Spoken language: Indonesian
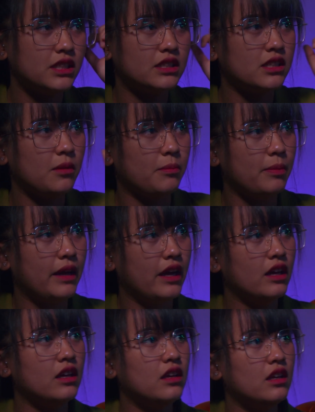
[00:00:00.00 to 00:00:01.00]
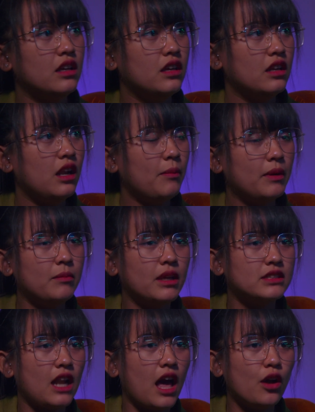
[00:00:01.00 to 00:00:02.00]
bisa sampai 18
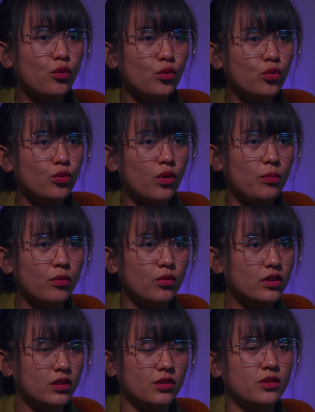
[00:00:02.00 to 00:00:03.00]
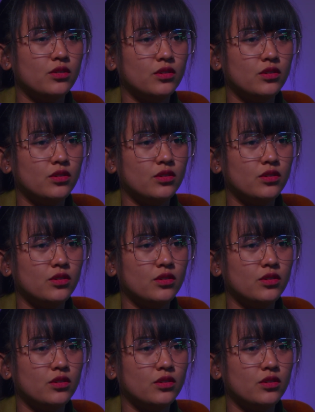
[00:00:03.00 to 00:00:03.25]
lagu, 20 gitu.